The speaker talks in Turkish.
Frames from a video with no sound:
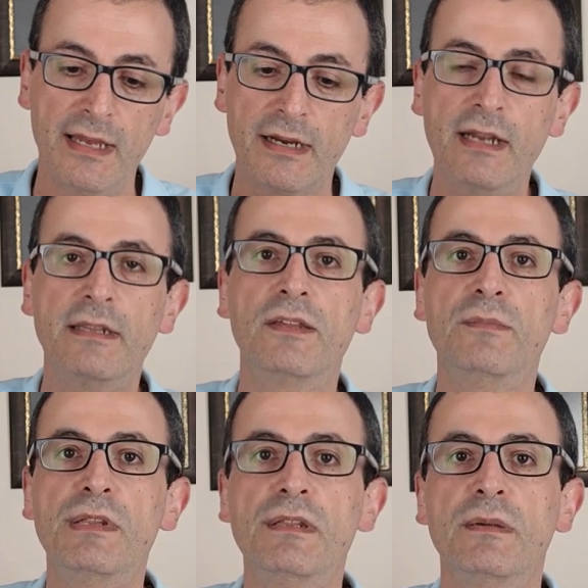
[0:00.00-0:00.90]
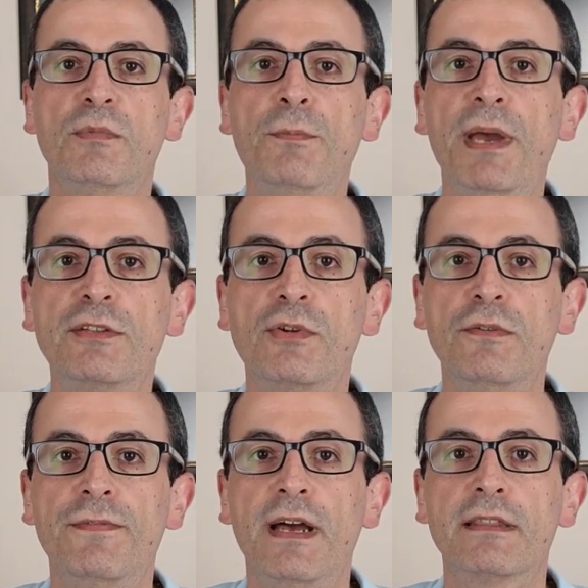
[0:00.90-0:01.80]
Kardeşim sizin bu
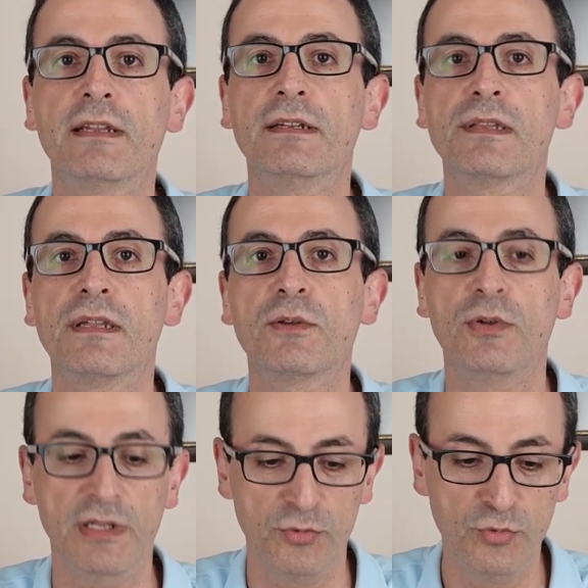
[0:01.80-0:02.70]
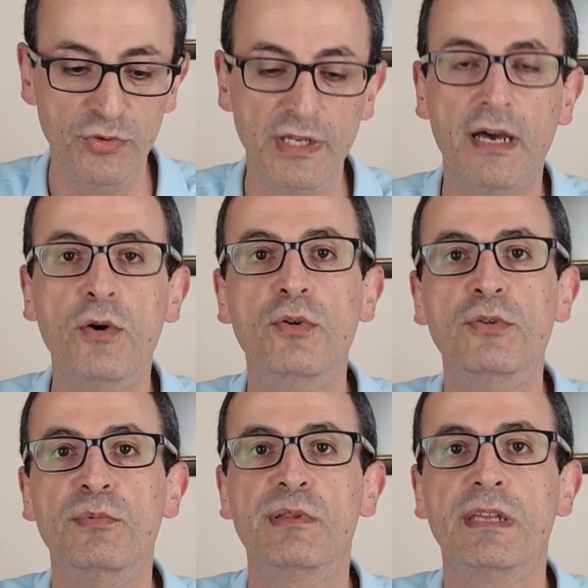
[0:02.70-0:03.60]
petrol fiyatlarınıza göre dünya
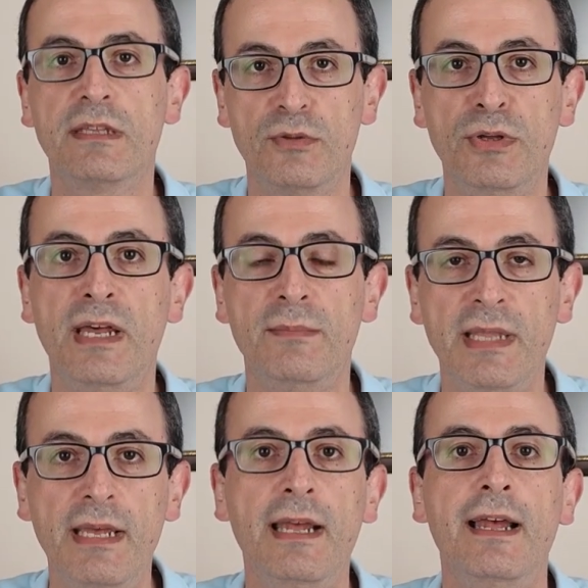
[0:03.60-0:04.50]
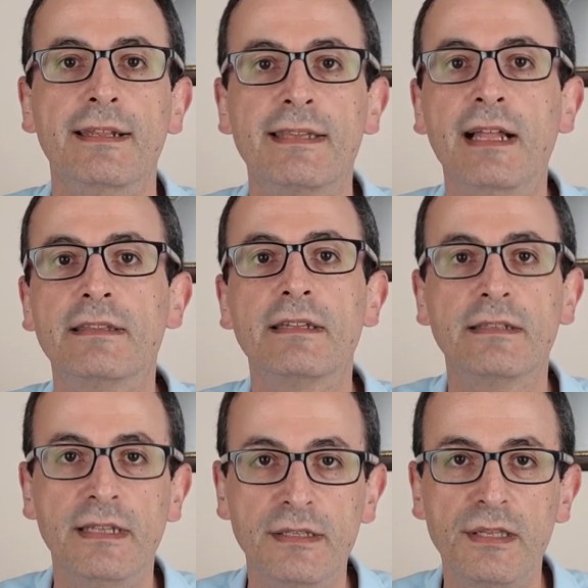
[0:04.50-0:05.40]
önümüzdeki dönemde
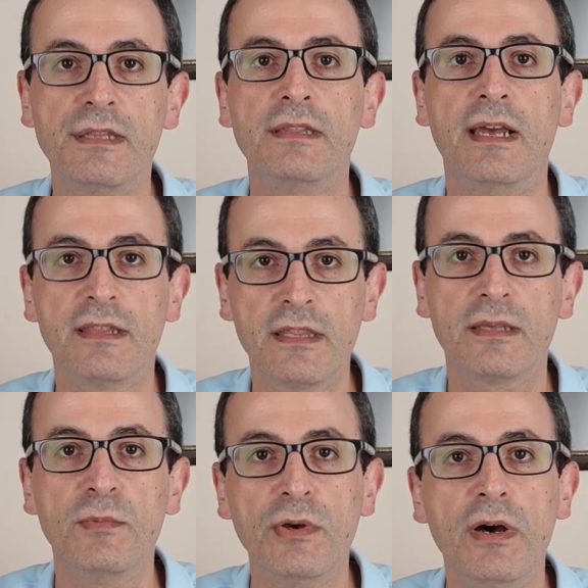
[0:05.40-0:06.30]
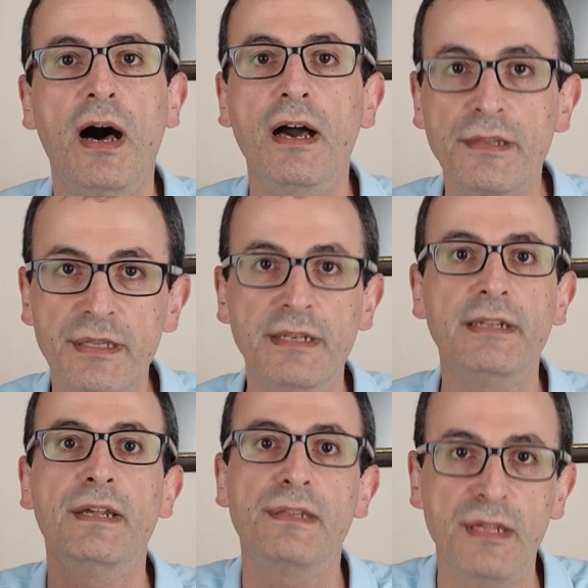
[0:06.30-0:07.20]
deltanın etkisinden çıkmıyor. Aksine
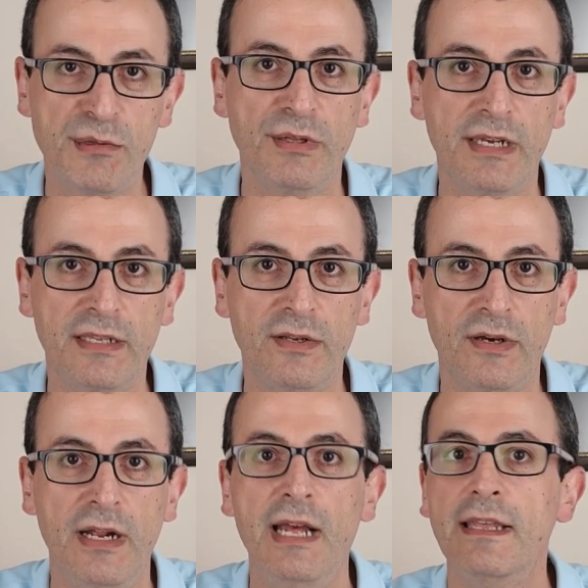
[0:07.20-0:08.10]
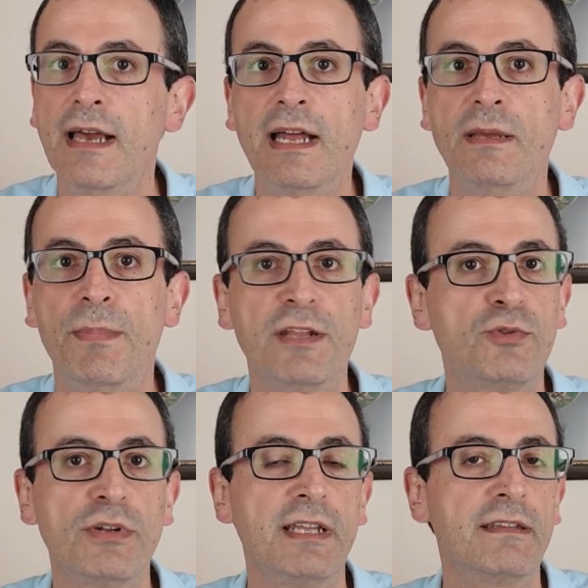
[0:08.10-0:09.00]
resesyona giriyor. Yani
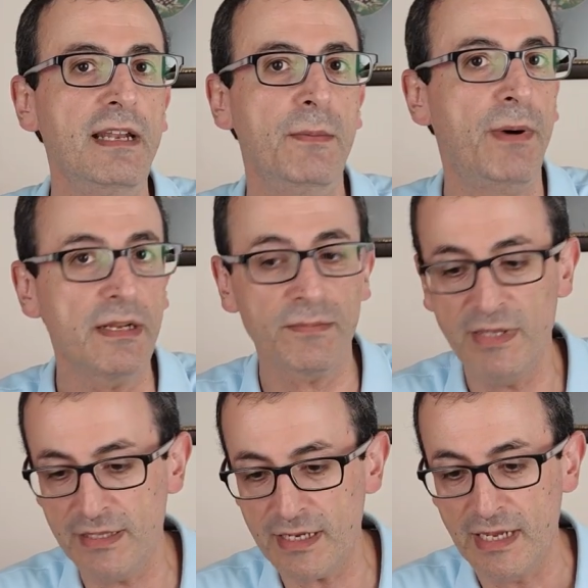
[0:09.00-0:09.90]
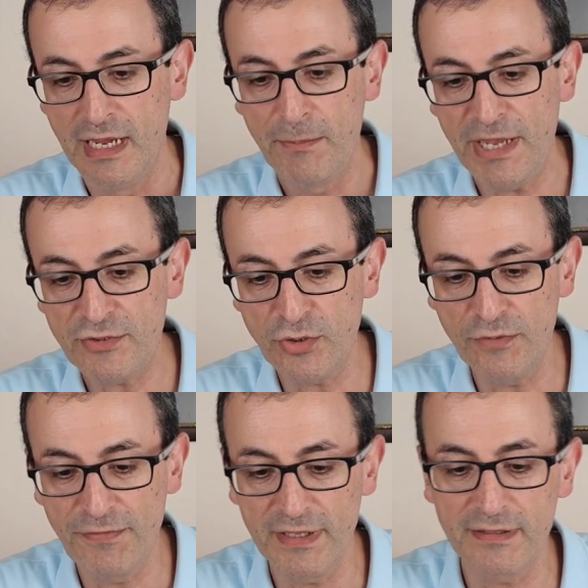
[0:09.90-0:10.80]
petrole talep artmayacak. Petrol
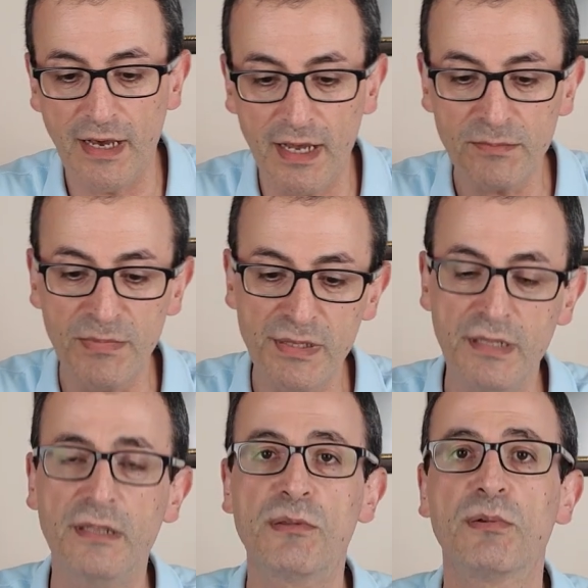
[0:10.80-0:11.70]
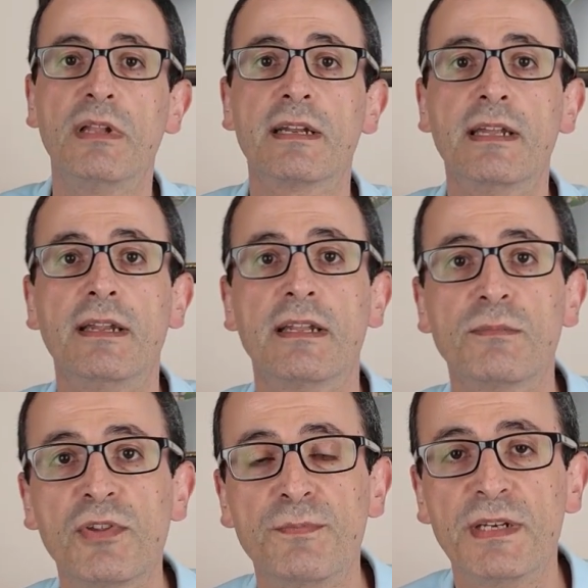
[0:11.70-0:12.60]
fiyatı 68 dolardan
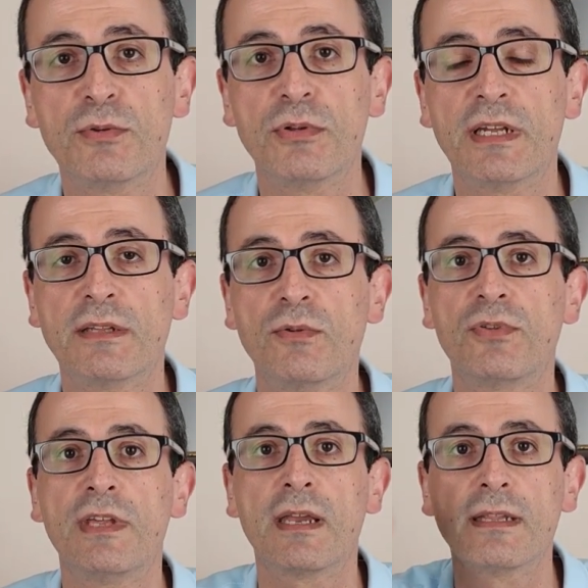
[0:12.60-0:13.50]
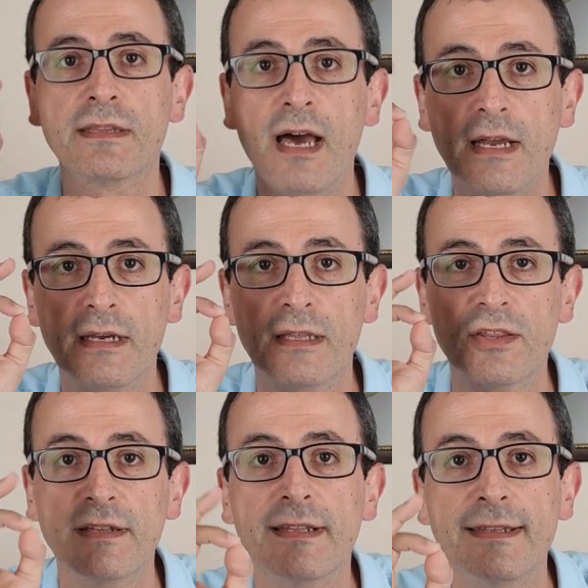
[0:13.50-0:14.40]
61 dolara düşecek. Tak
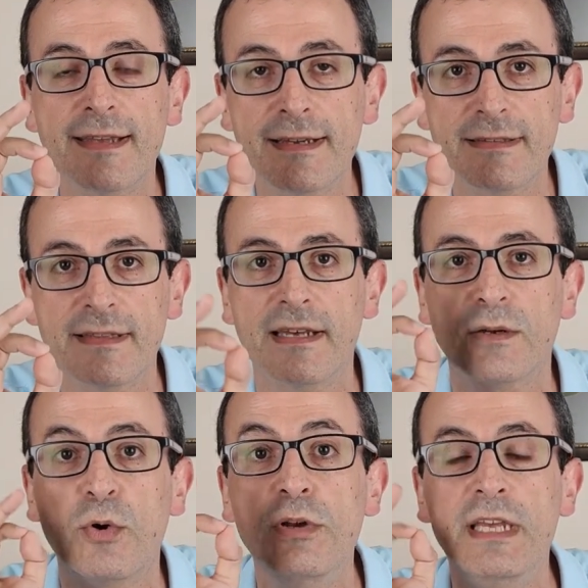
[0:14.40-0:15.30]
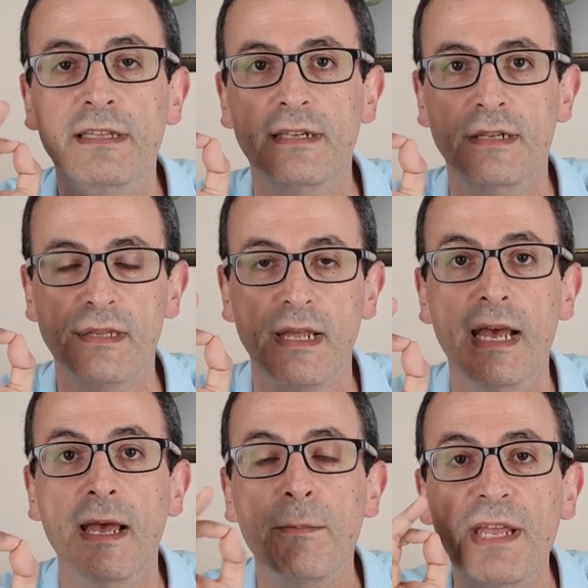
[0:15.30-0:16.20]
çatala taktılar. Golü yediniz.
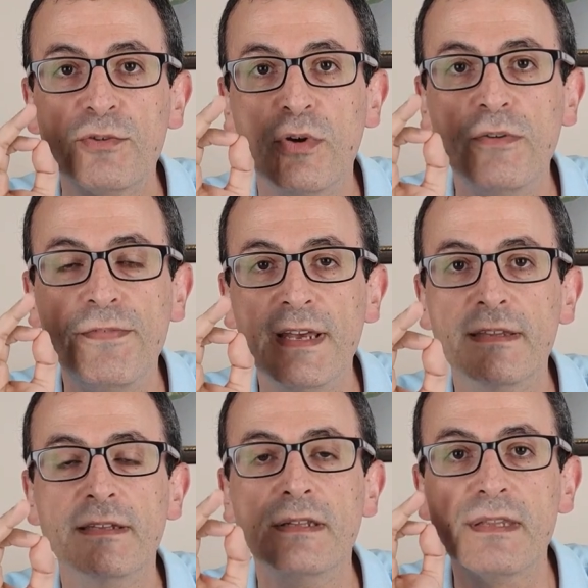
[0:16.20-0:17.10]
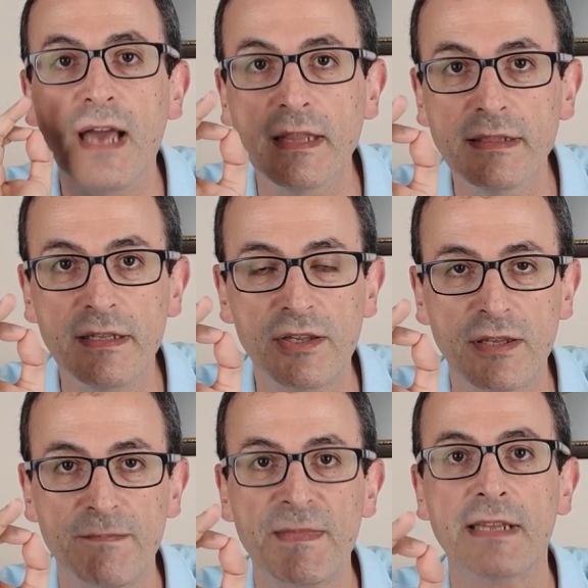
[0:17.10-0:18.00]
Petrol fiyatınız
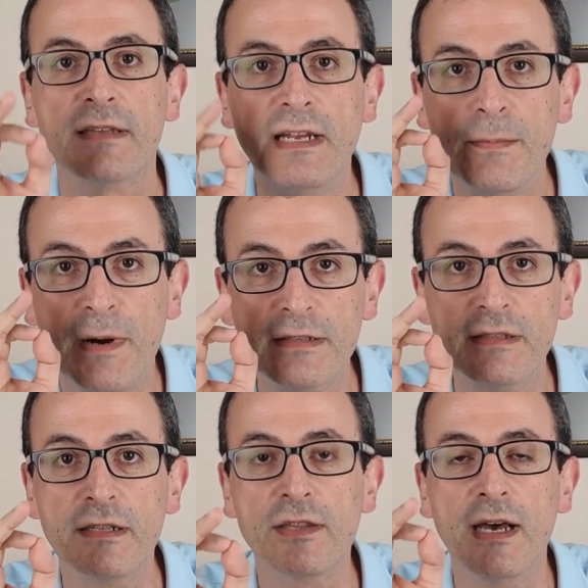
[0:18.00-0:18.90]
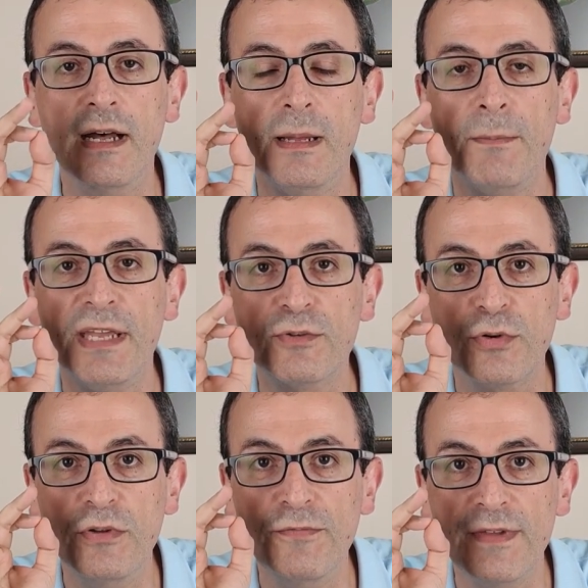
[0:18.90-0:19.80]
yanlış. Talep arttıkça
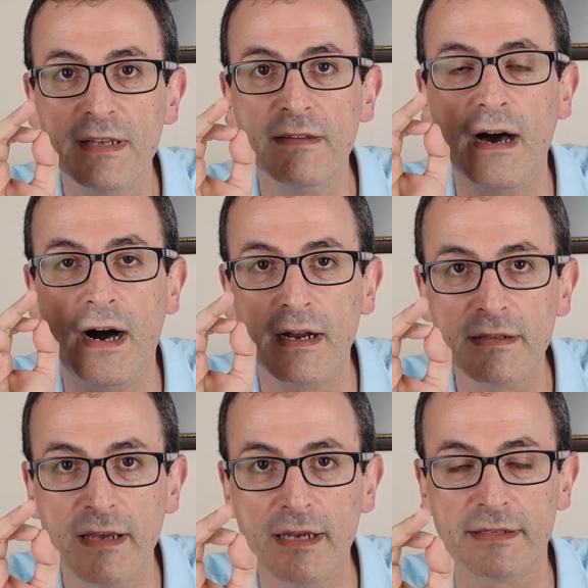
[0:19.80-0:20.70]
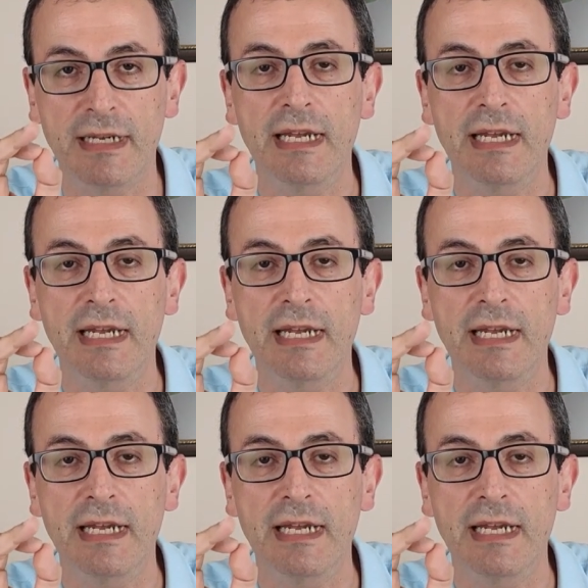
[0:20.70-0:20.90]
petrolün fiyatı artar.